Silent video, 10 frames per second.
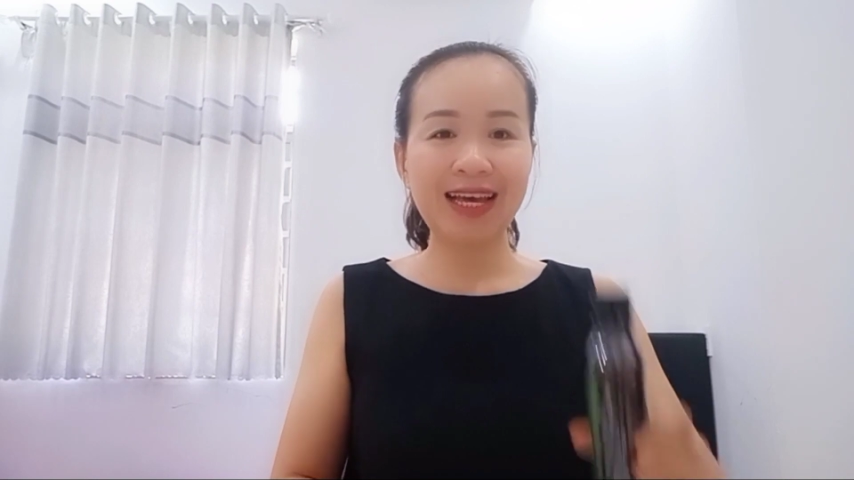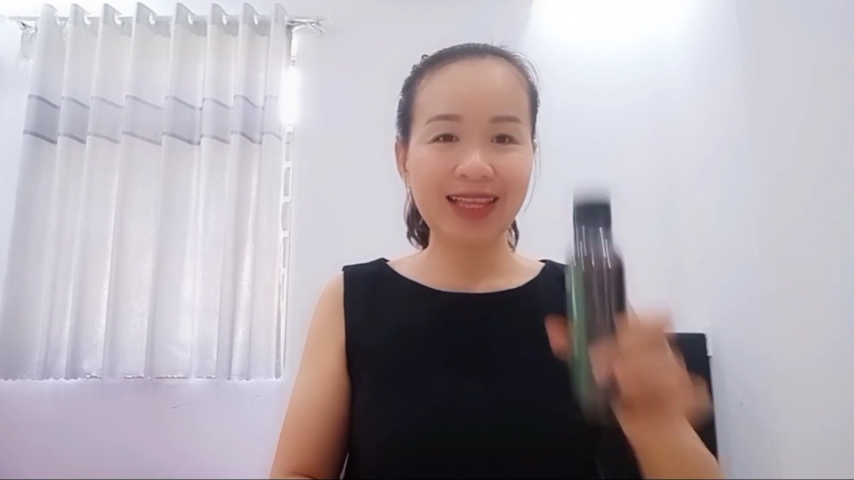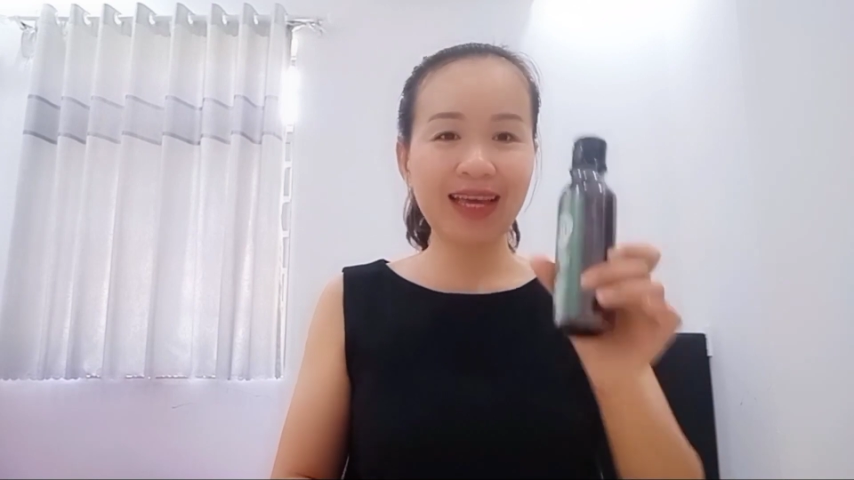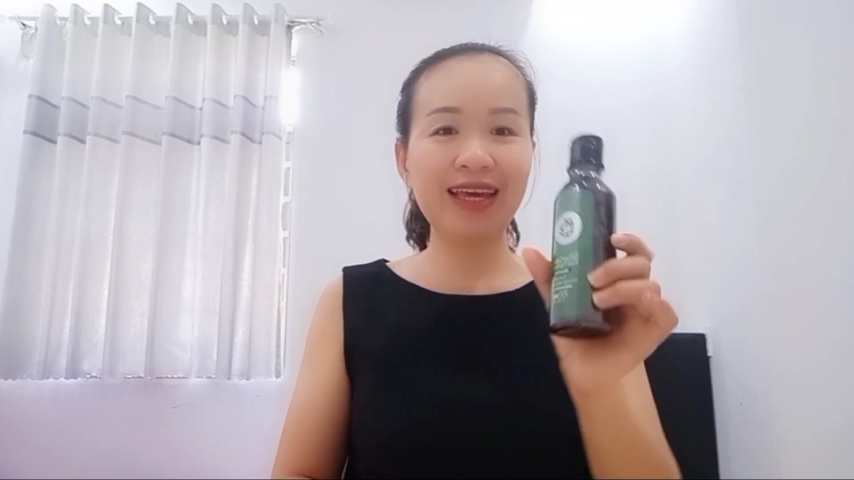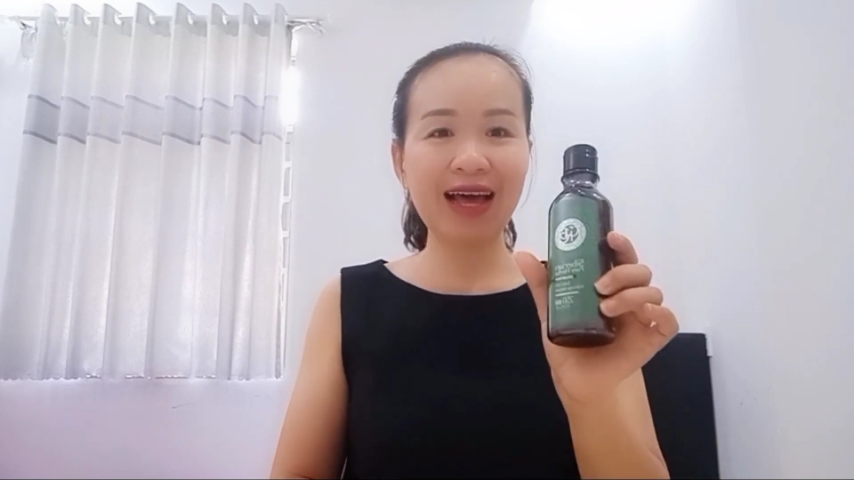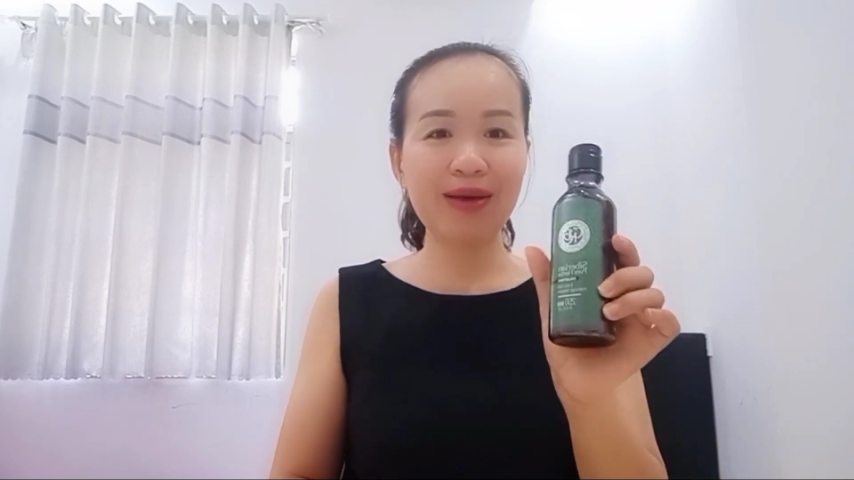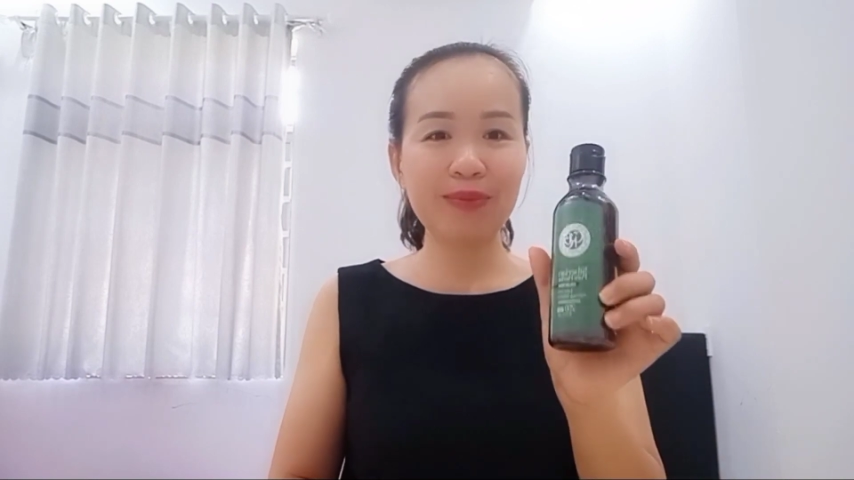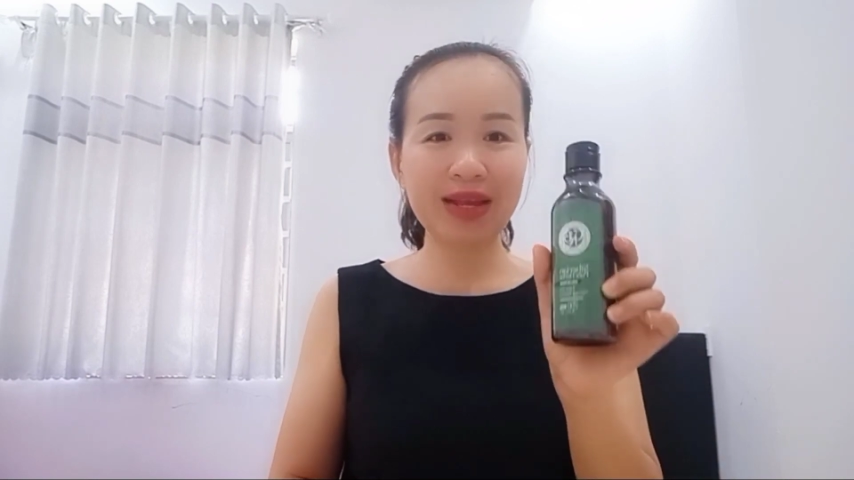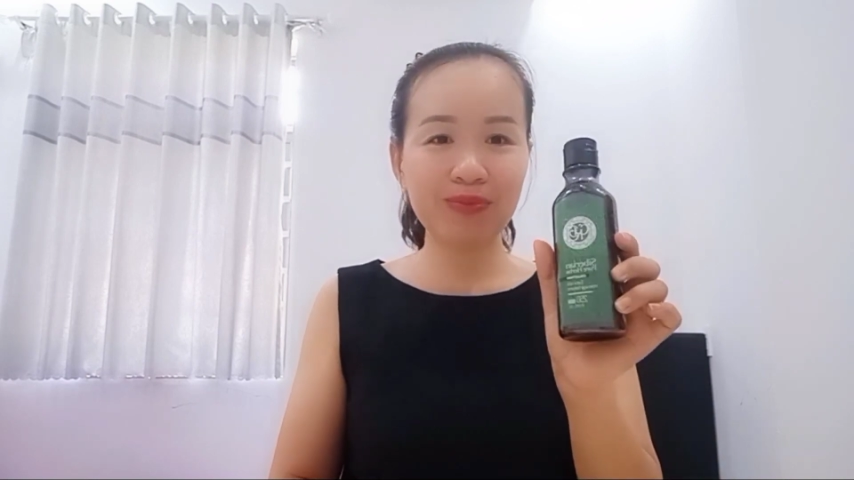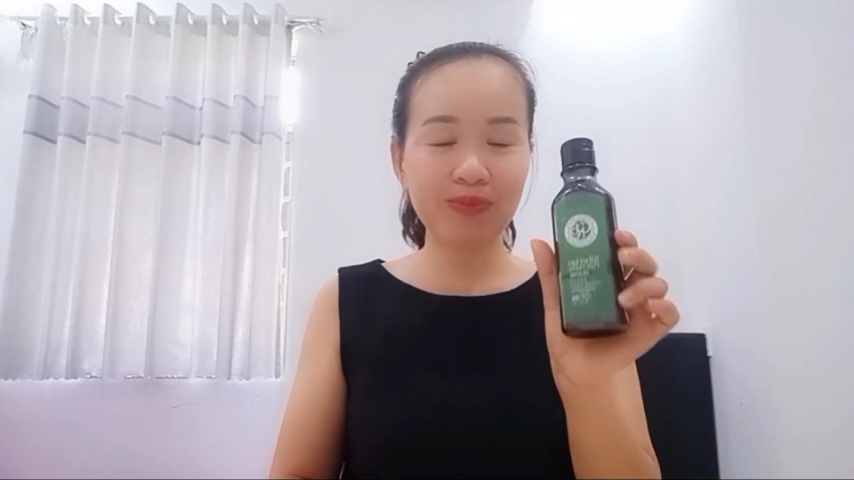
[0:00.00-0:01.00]
thì á,
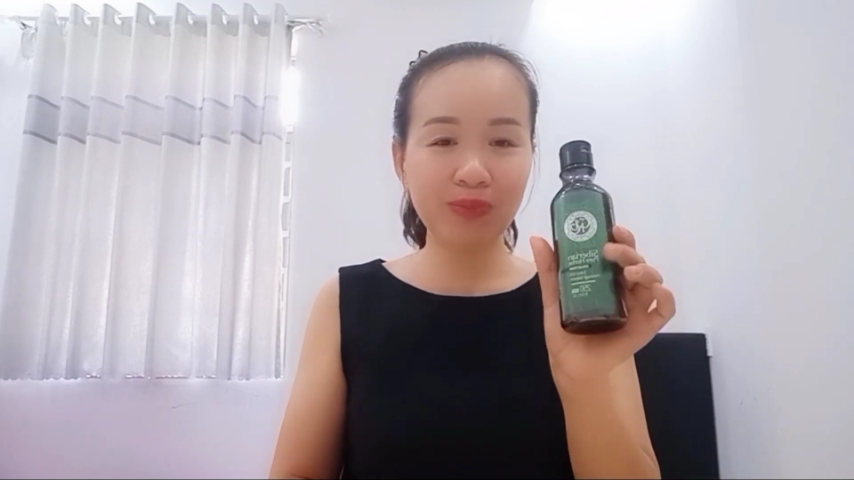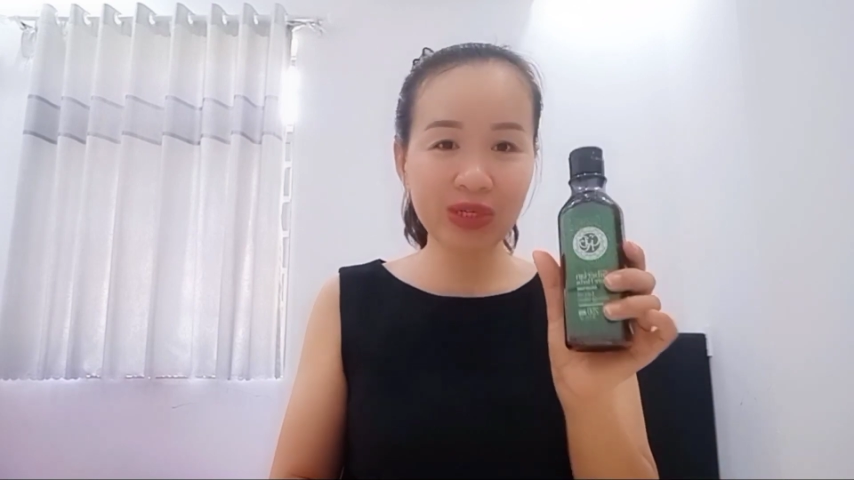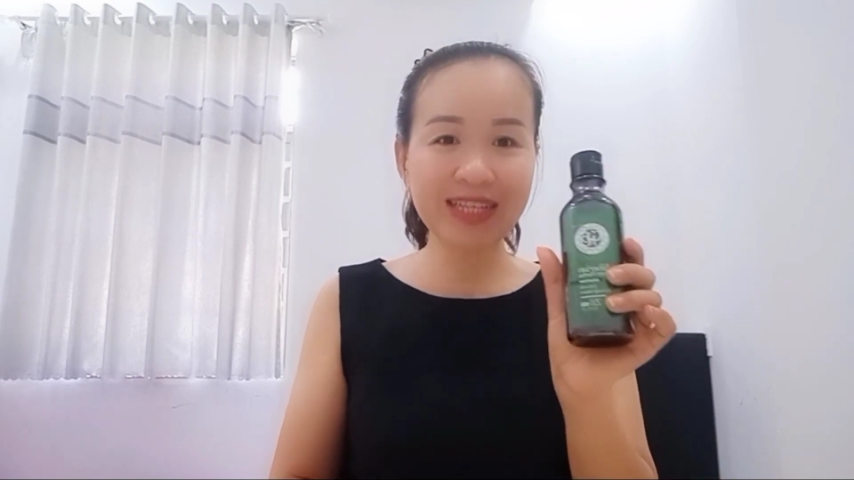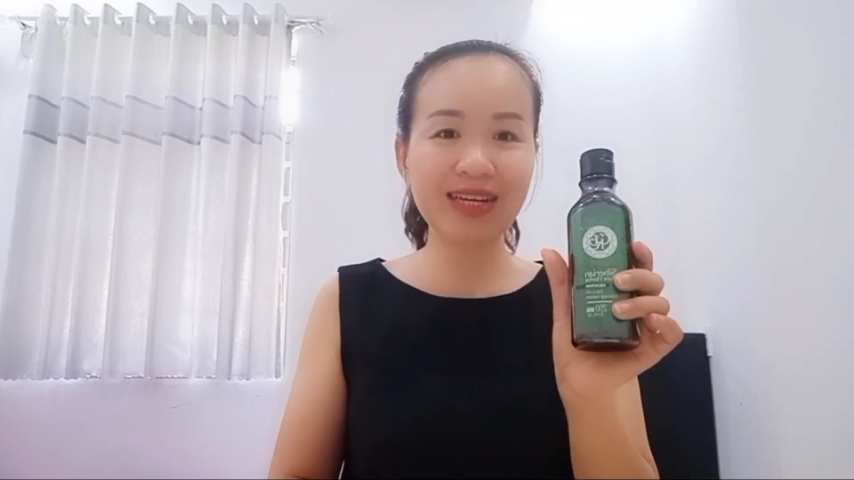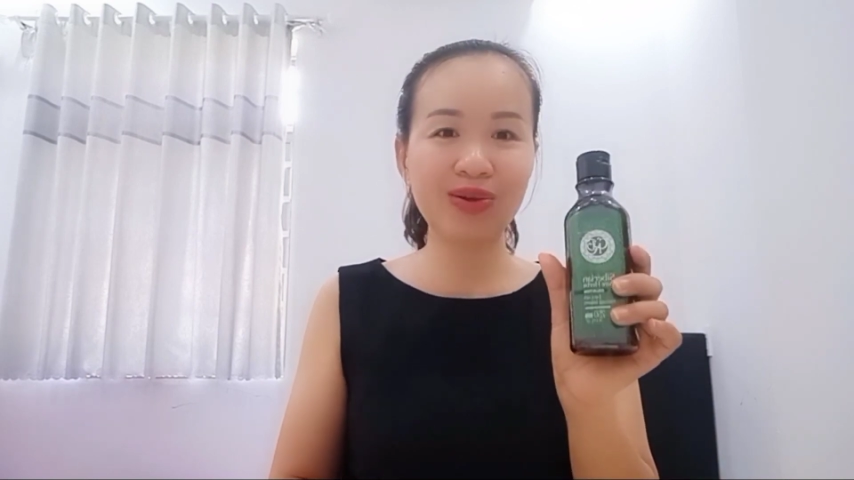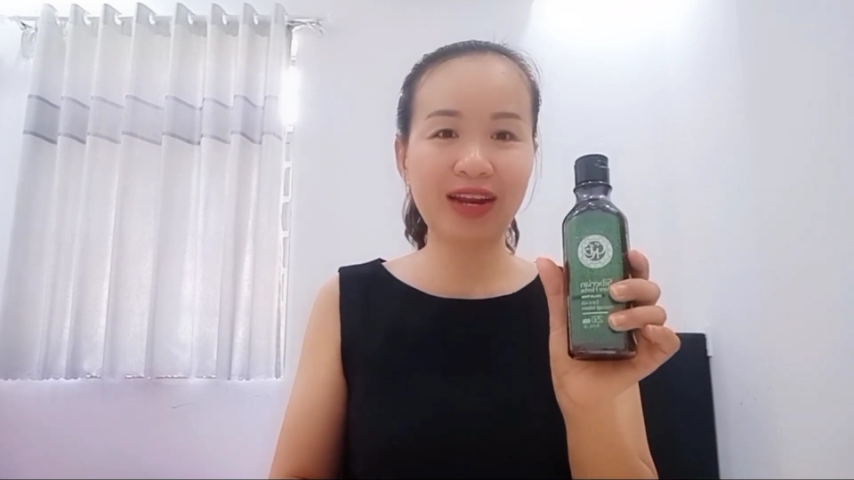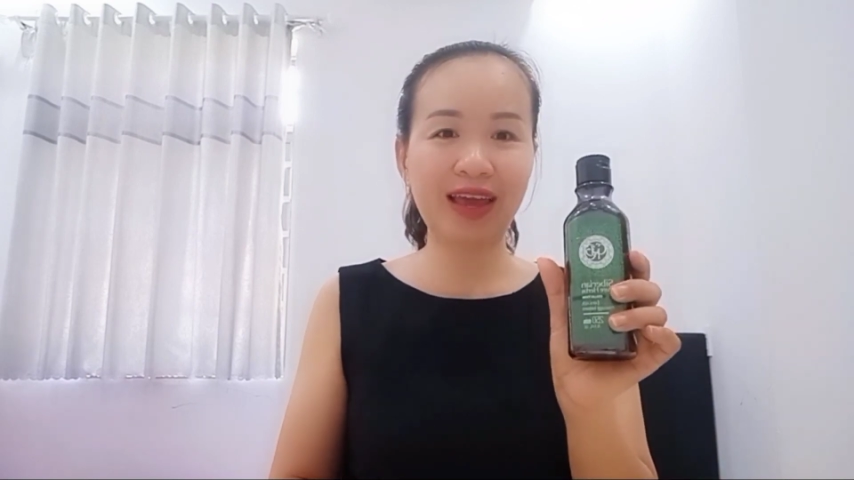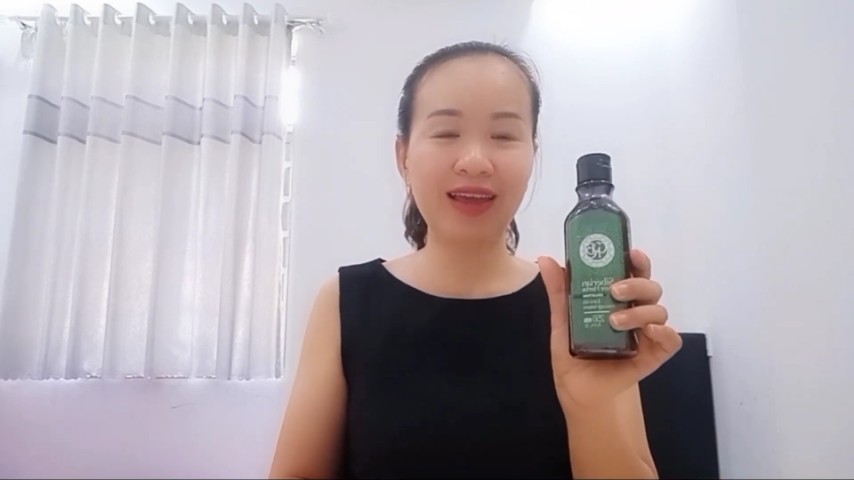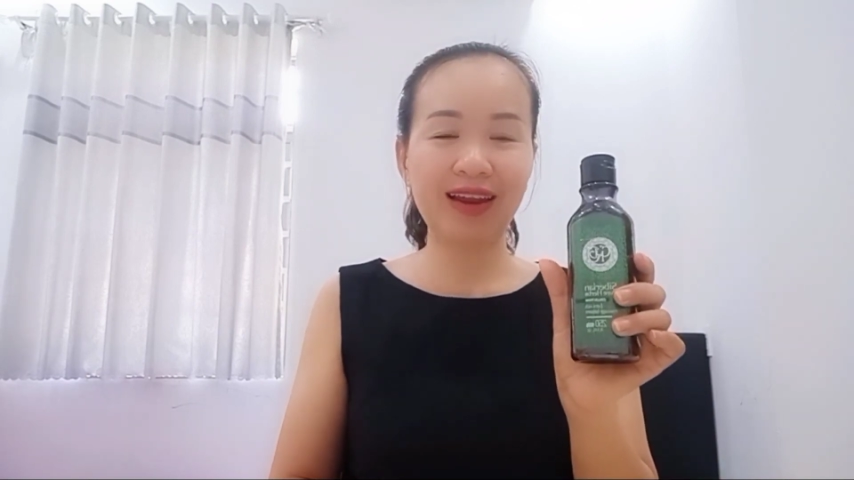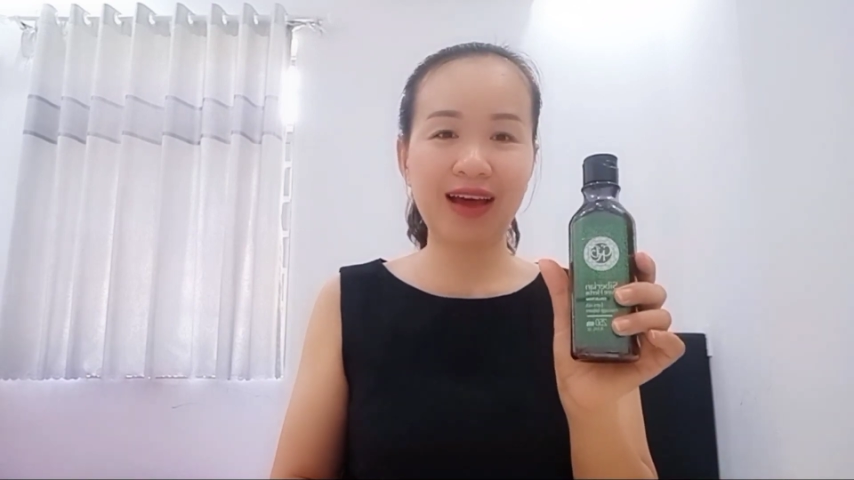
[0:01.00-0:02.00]
mình mua trên dầu này
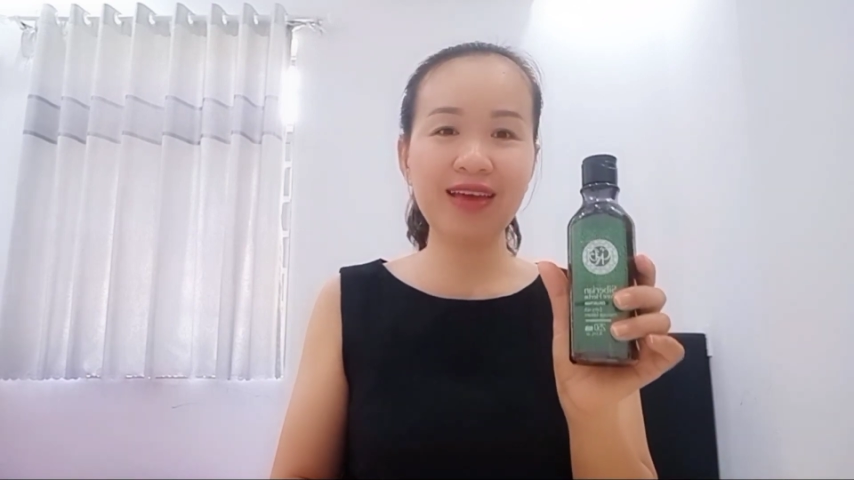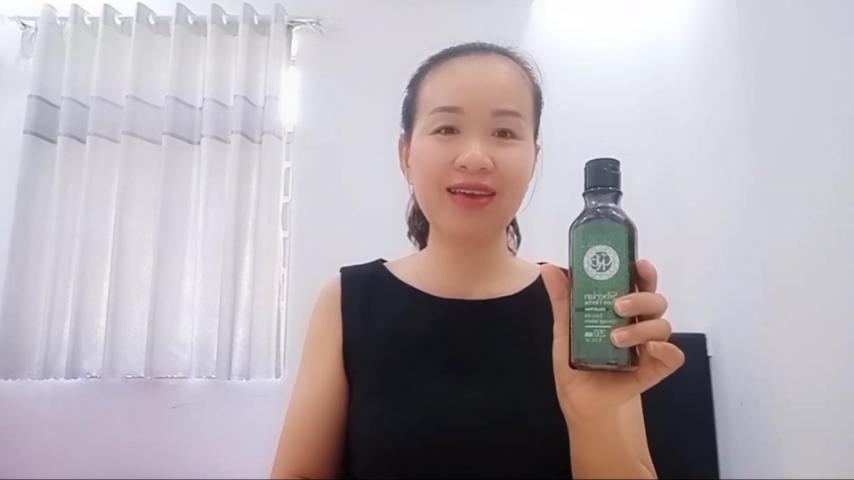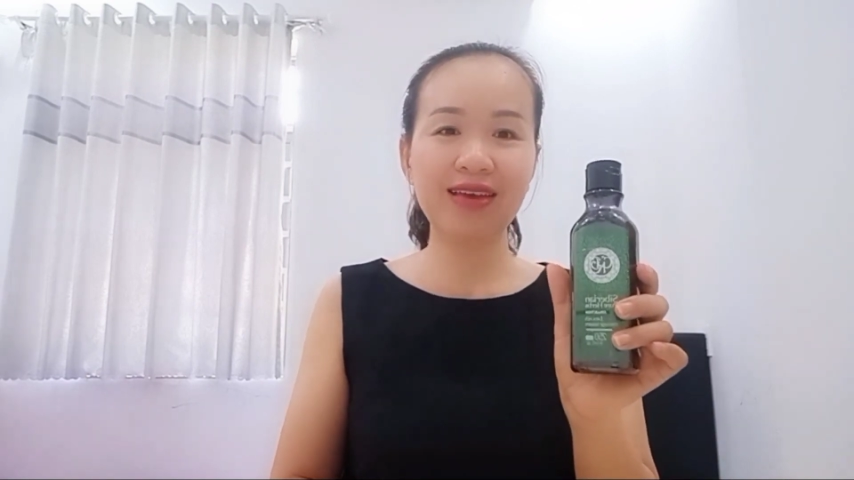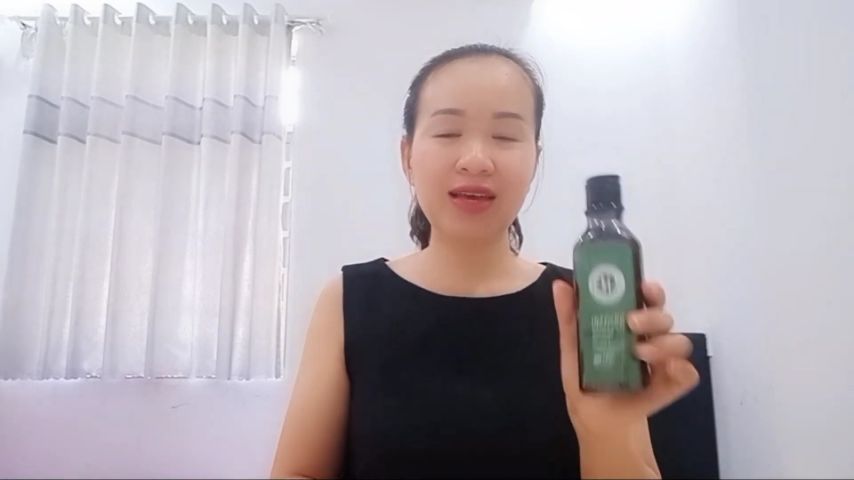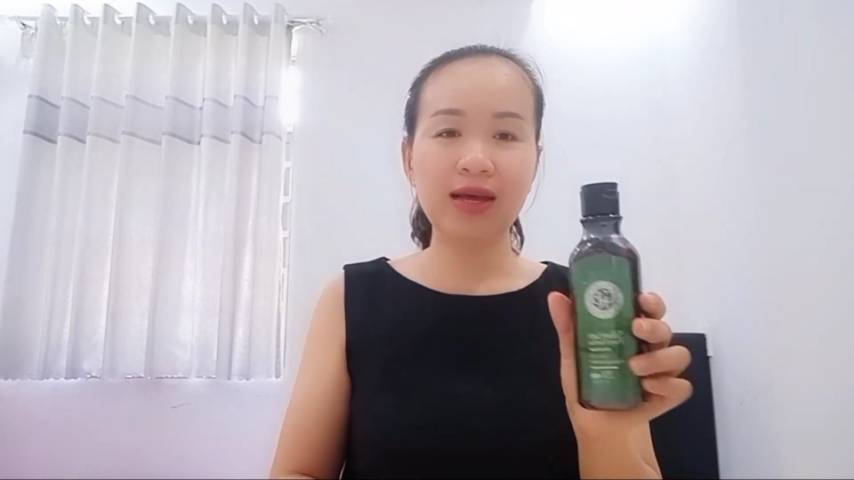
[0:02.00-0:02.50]
này ấy